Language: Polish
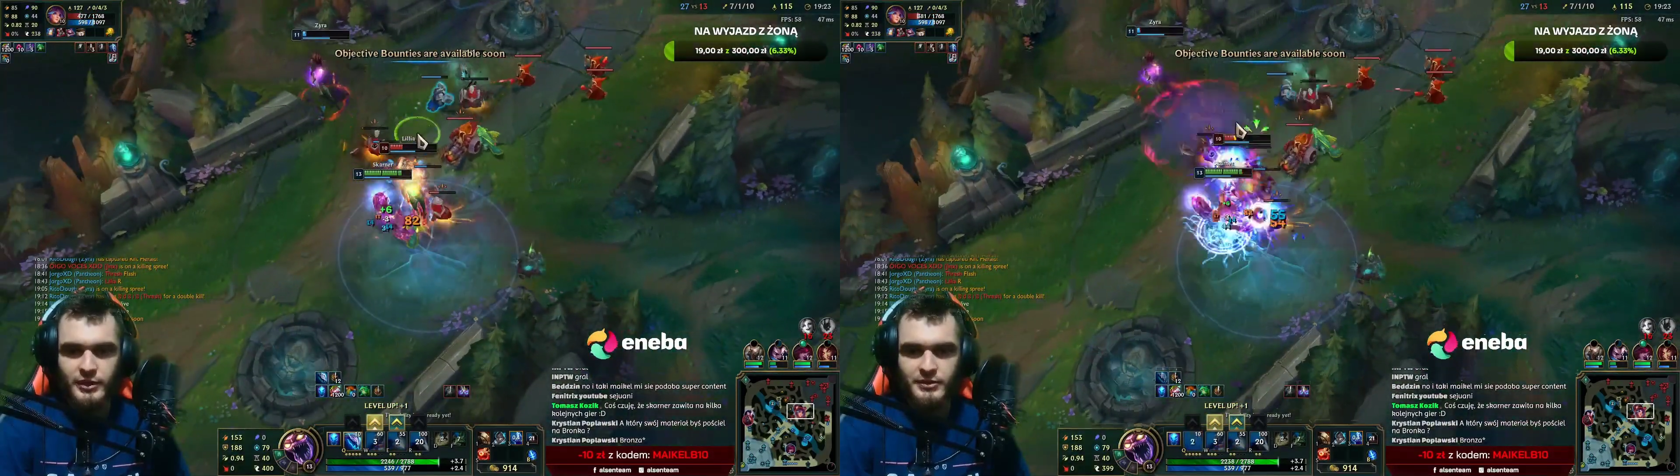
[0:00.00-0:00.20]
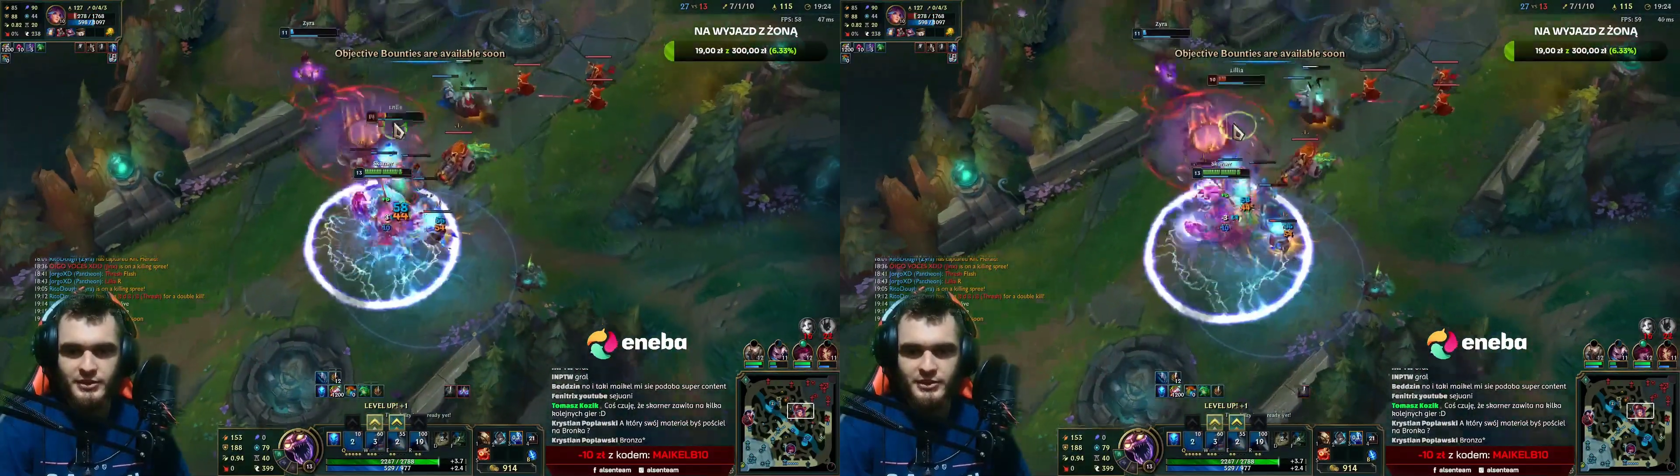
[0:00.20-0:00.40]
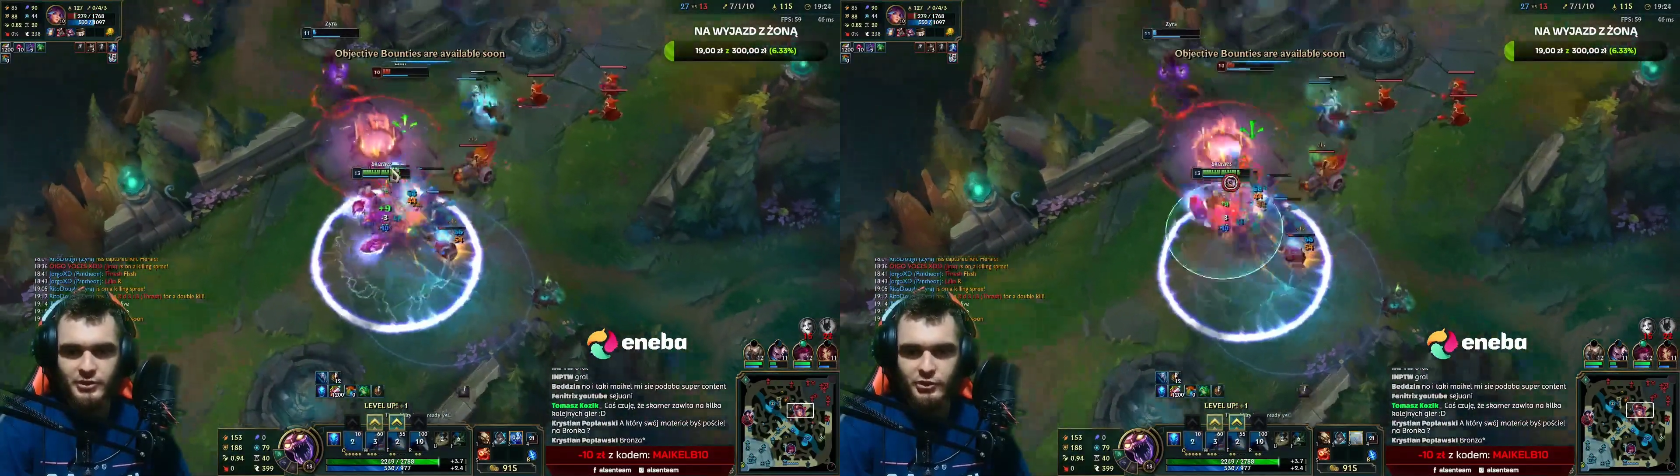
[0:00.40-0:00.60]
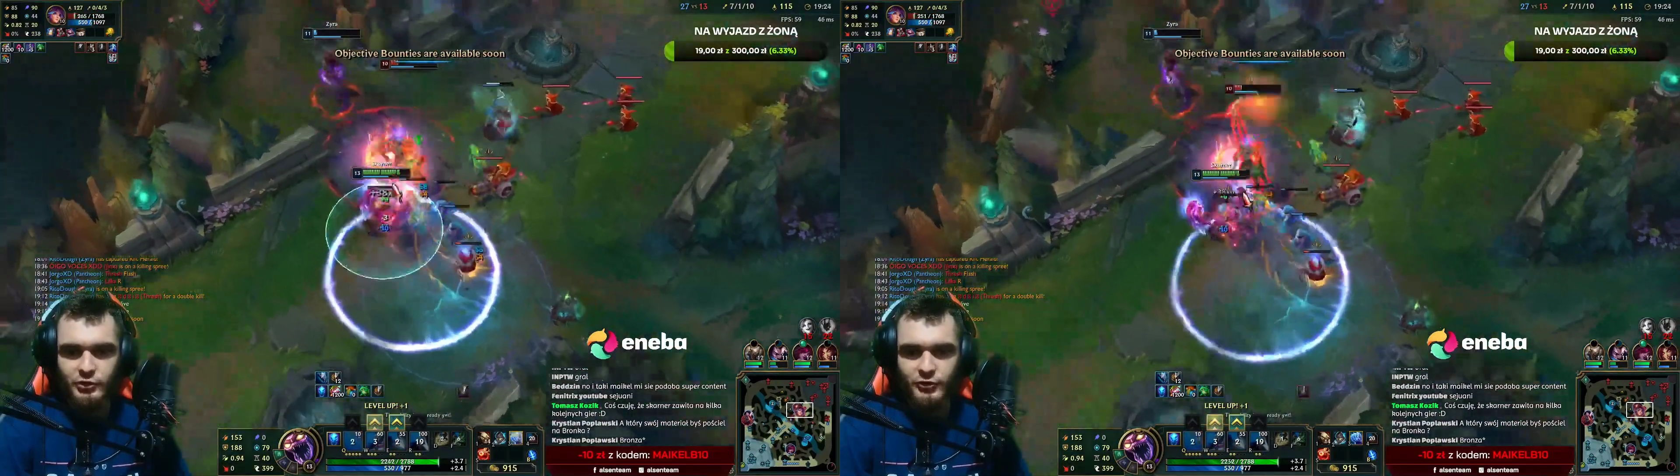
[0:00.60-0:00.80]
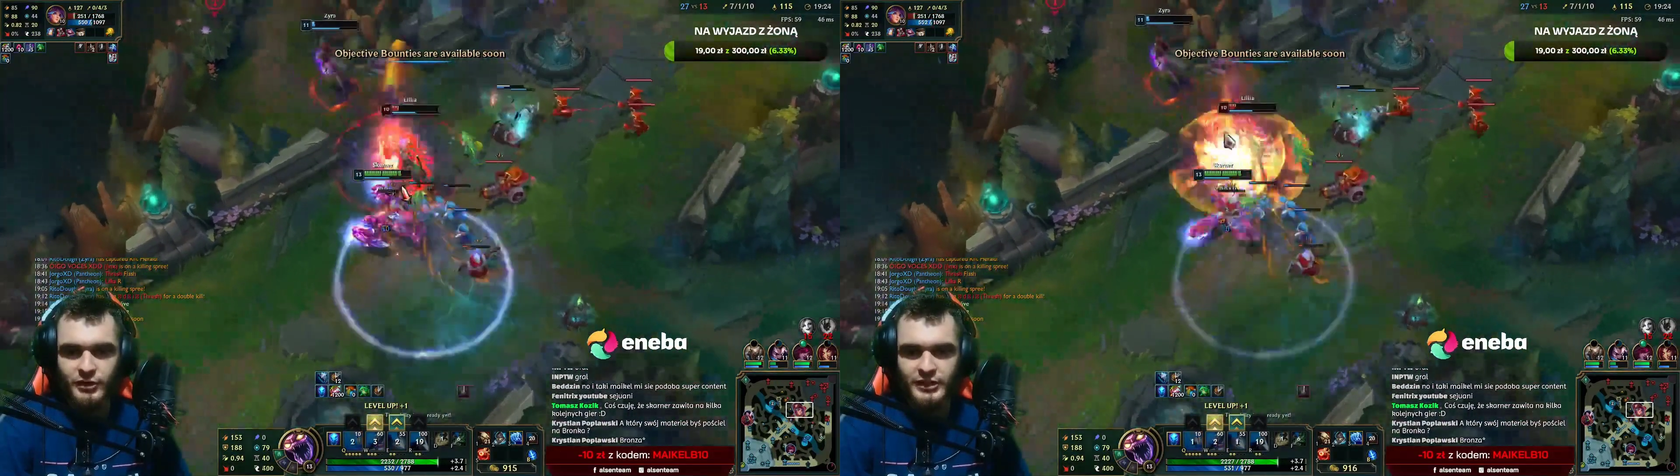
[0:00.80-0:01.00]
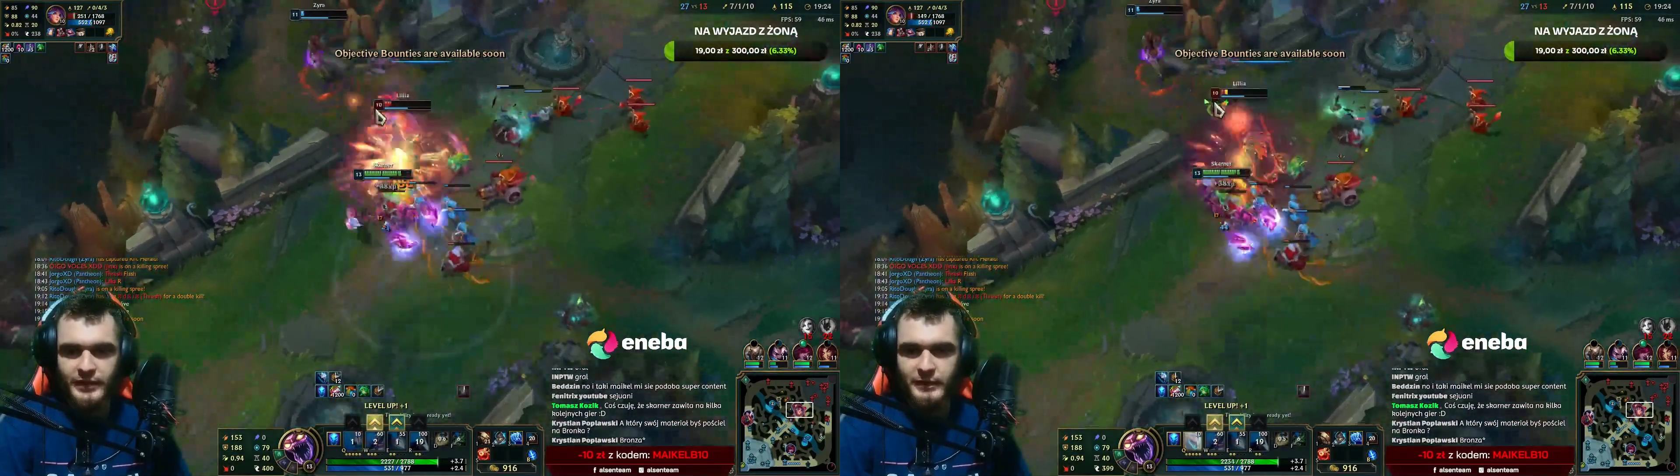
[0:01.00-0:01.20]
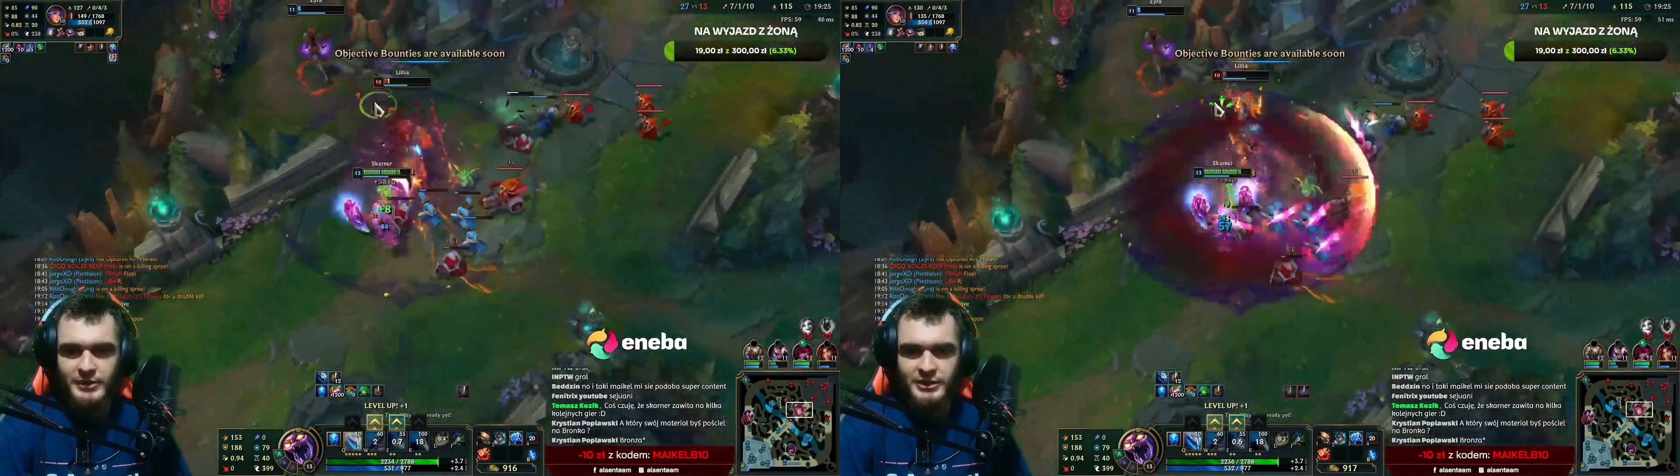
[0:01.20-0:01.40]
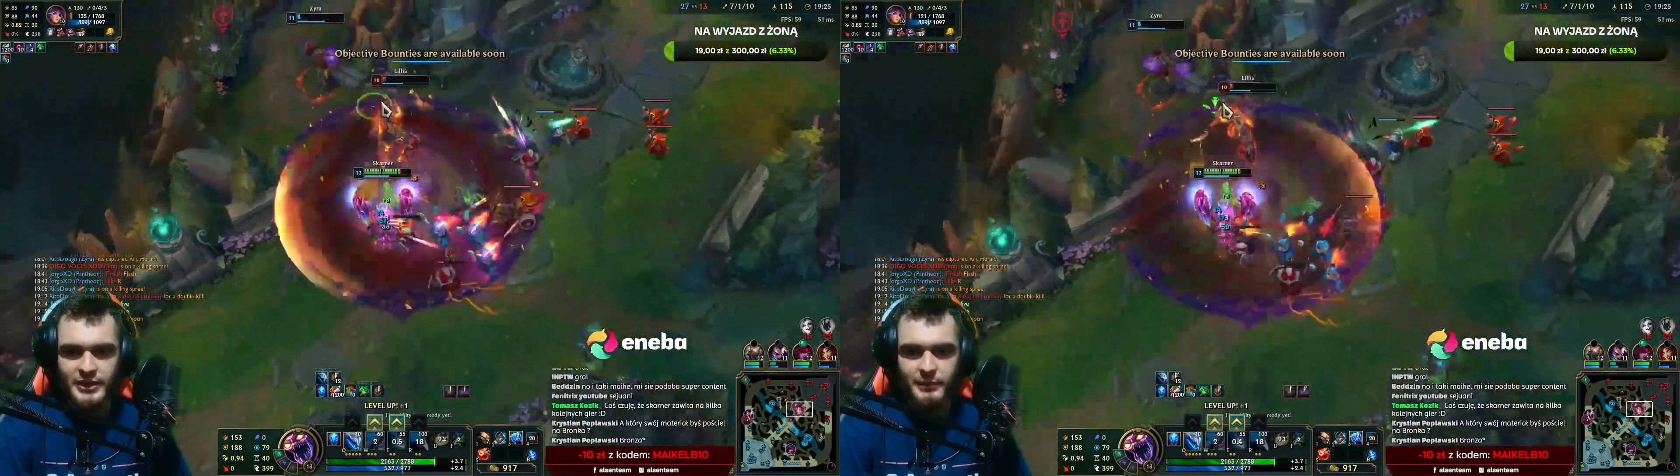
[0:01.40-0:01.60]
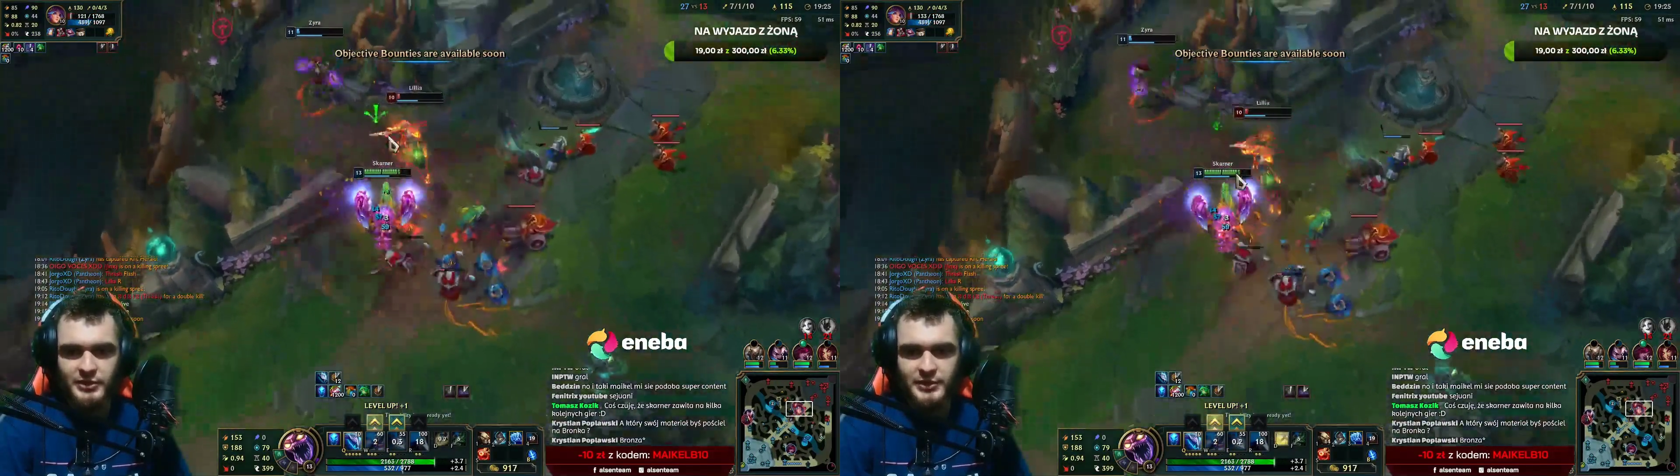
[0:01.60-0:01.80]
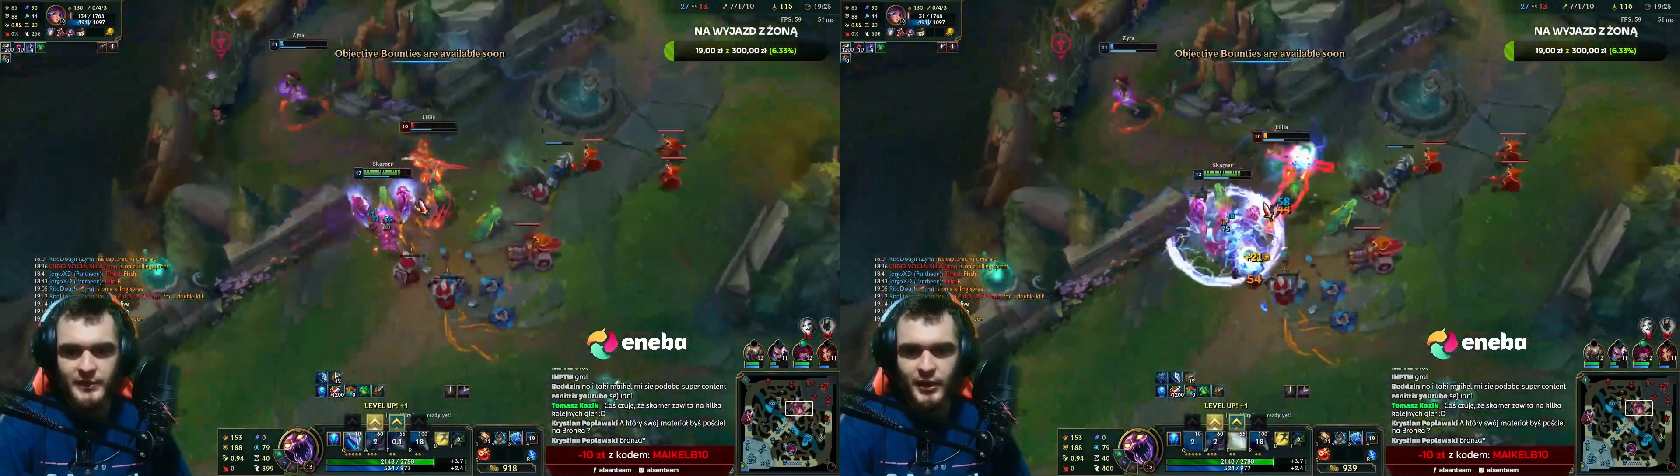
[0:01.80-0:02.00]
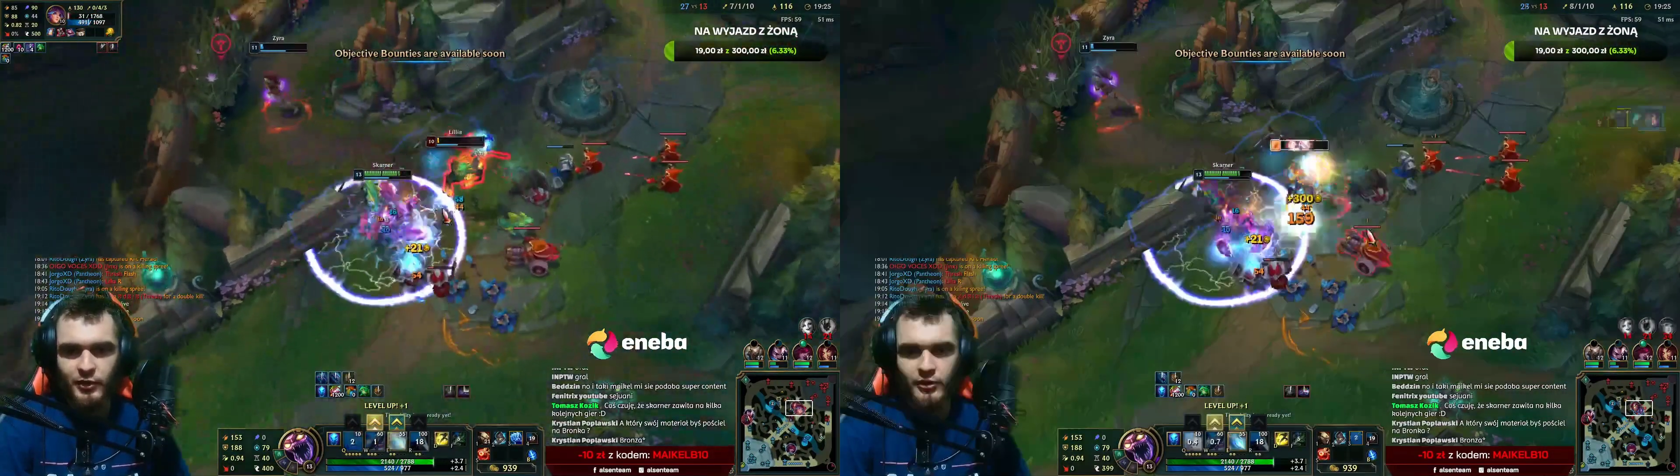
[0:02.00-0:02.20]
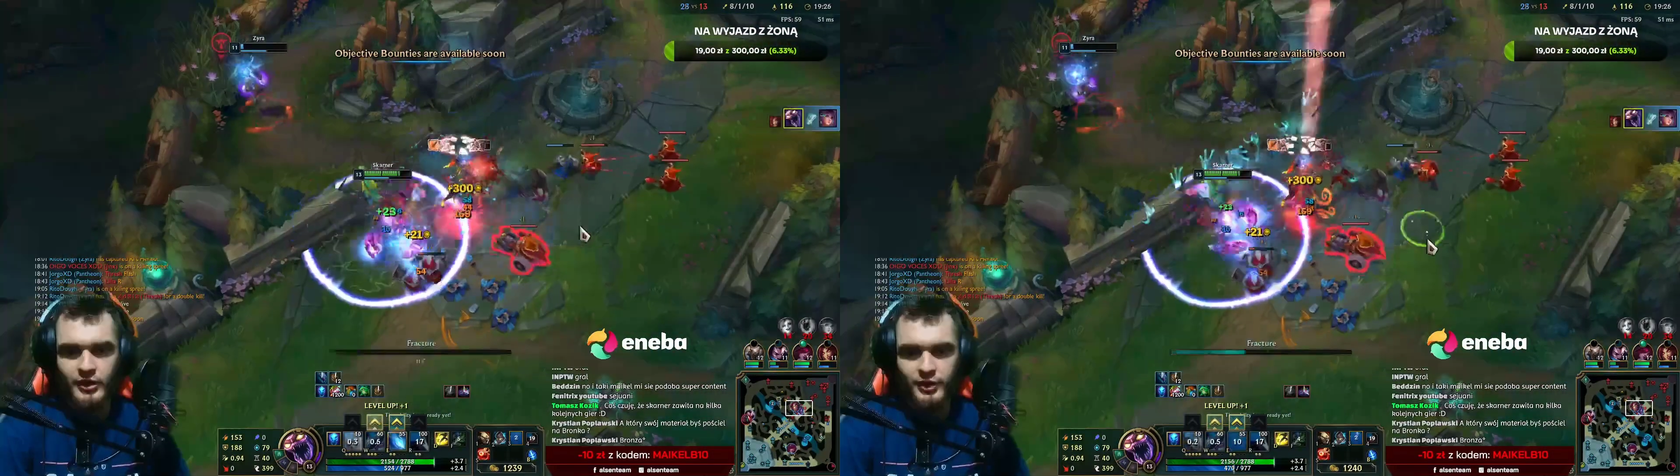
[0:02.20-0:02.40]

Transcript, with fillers: Ja myślałem, że to Q w ogóle damage'a nie będzie miało.